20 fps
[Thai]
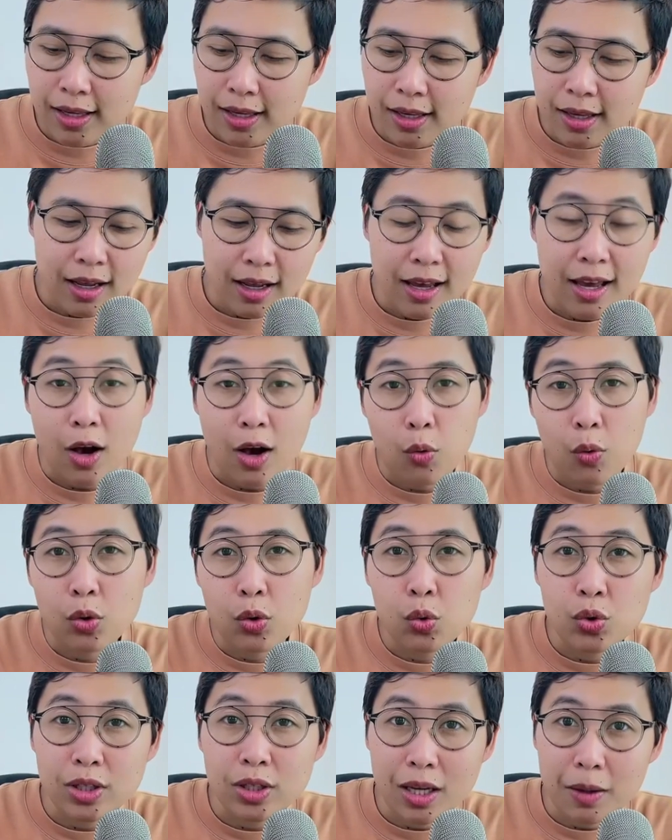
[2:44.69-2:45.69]
ถ้าหากว่า
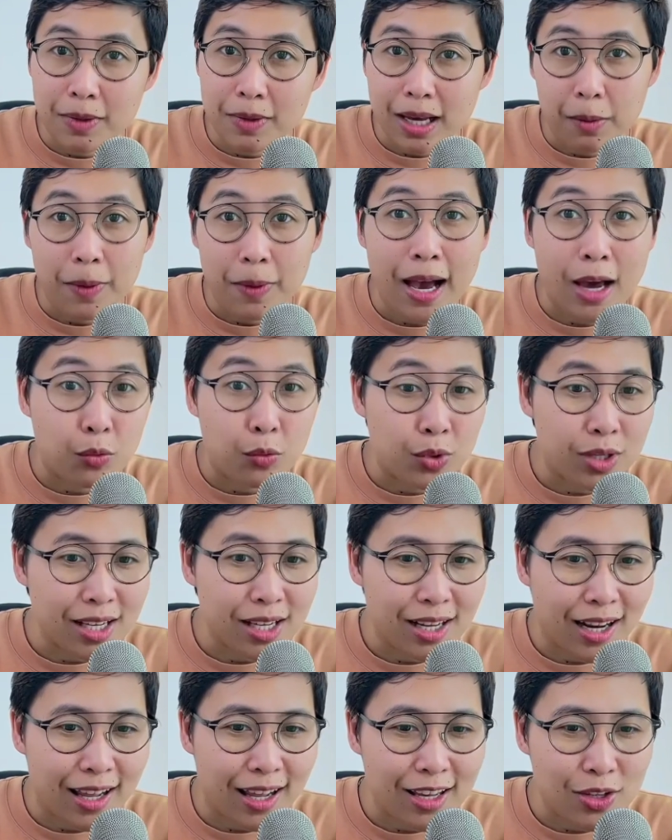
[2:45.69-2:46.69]
คุณกำลังผ่านวิกฤต
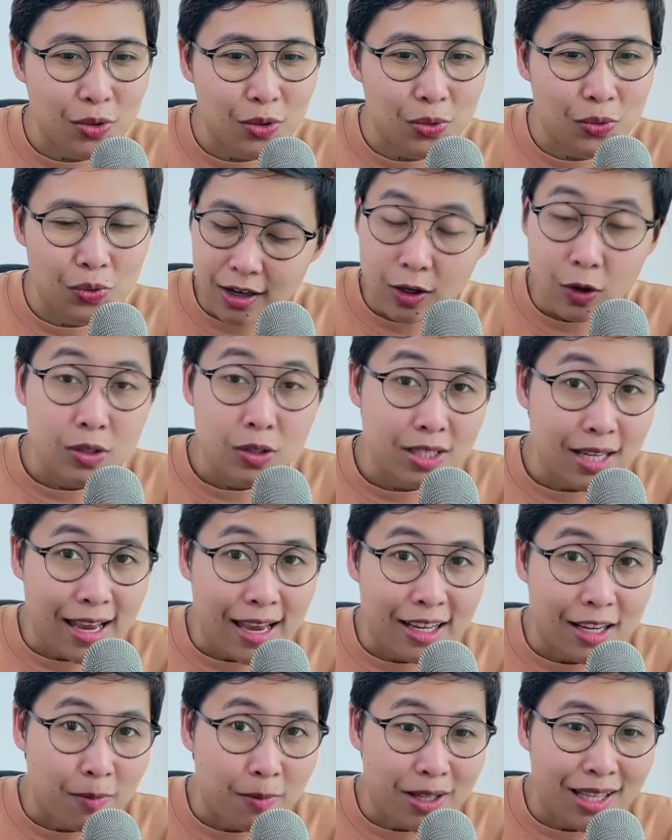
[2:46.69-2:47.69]
อะไรอยู่ลองแชร์
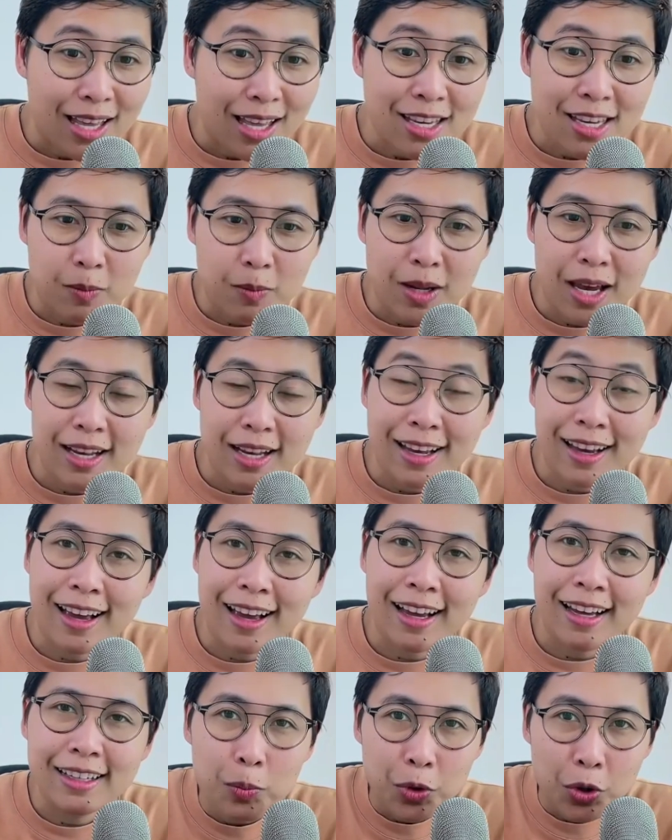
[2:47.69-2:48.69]
กันมาใต้คลิปได้นะคะ
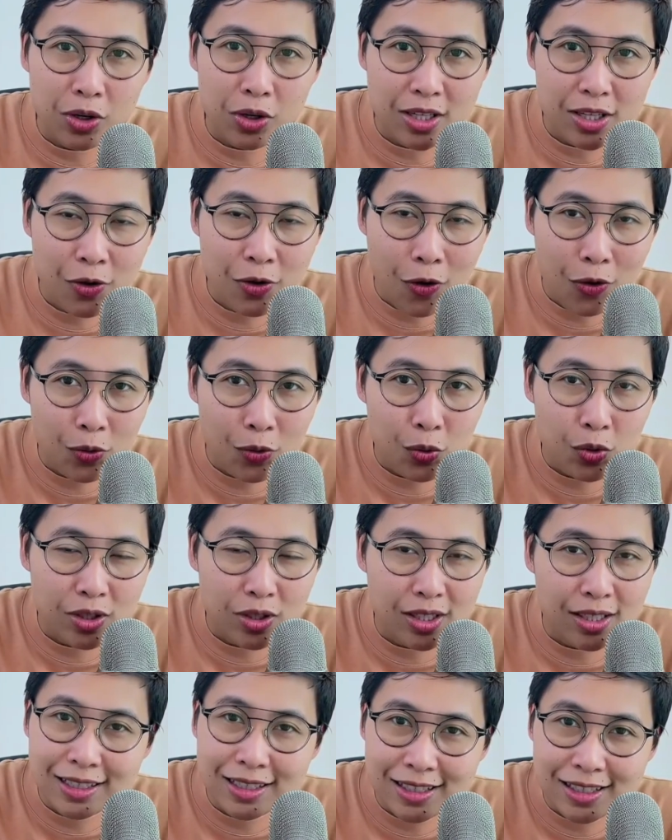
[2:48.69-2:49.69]
เพราะเรื่องของคุณ
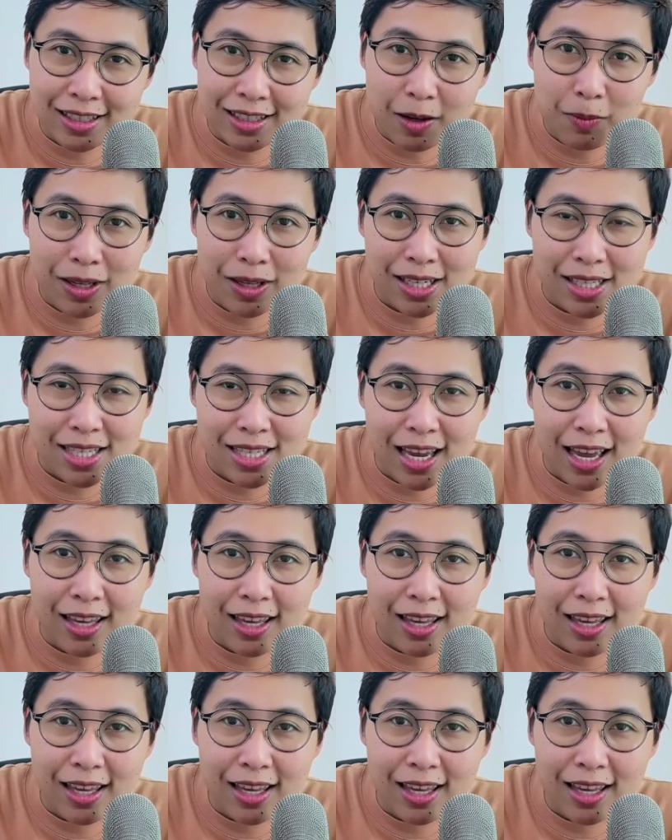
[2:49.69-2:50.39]
คือกำลังใจ